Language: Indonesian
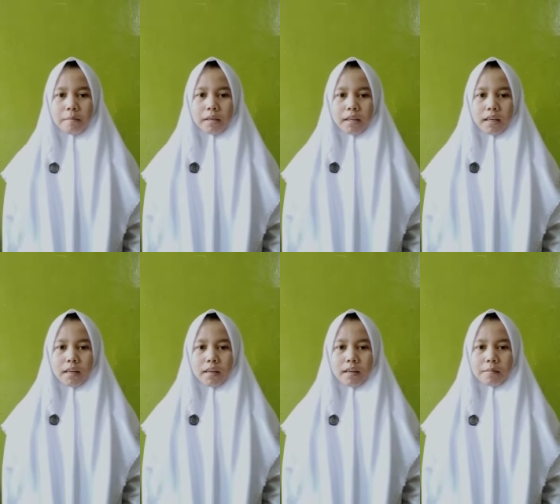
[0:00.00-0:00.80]

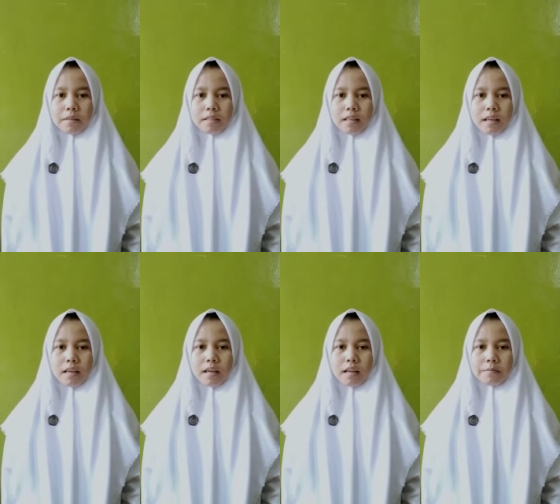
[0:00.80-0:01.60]
Perkenalkan nama
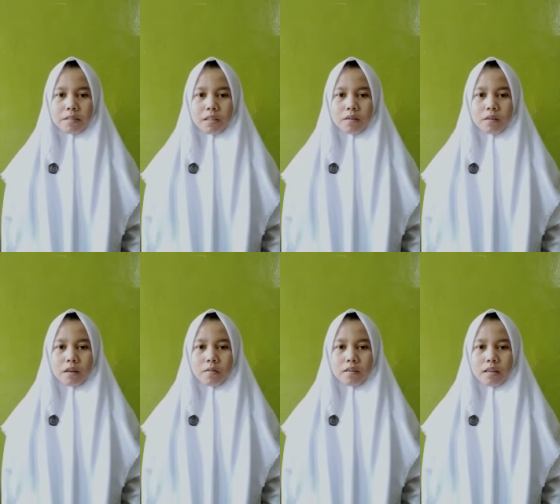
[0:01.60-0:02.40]
saya Siti Nur
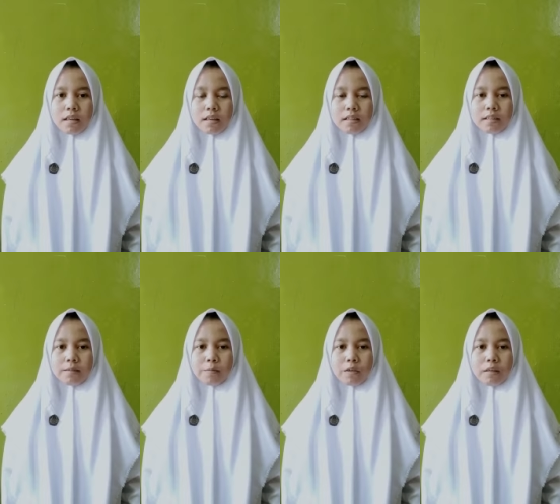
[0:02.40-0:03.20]
Aulia dari kelas
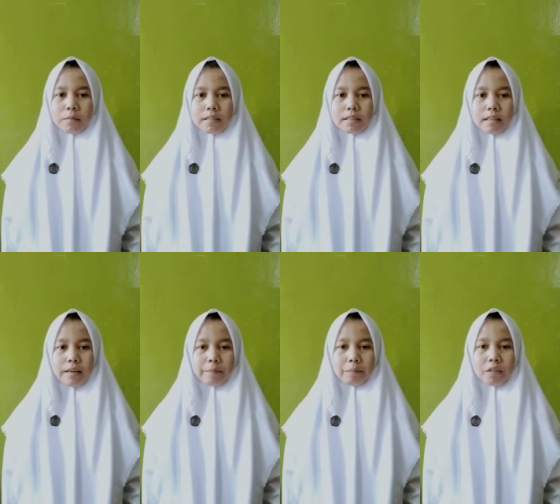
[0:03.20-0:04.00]
10 IPS
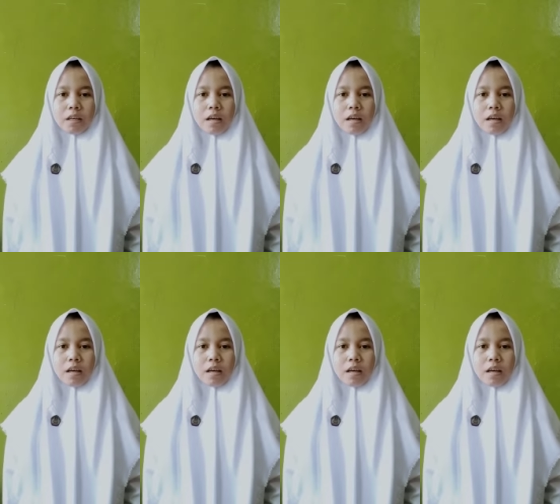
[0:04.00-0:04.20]
6.